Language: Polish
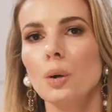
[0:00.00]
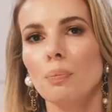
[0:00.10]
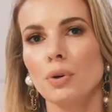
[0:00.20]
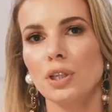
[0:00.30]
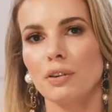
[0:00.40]

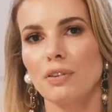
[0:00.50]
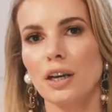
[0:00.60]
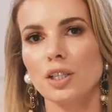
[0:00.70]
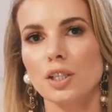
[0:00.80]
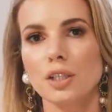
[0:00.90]

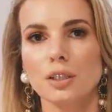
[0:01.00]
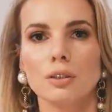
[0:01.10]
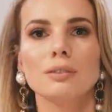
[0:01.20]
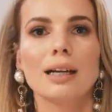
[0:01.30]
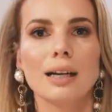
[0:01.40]
ponieważ
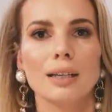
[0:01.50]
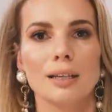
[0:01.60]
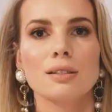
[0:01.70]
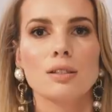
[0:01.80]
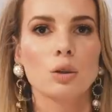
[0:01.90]
no taka
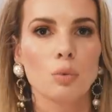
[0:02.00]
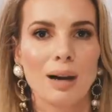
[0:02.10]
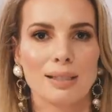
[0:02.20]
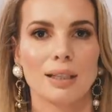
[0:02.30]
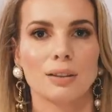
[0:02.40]
jest sytuacja,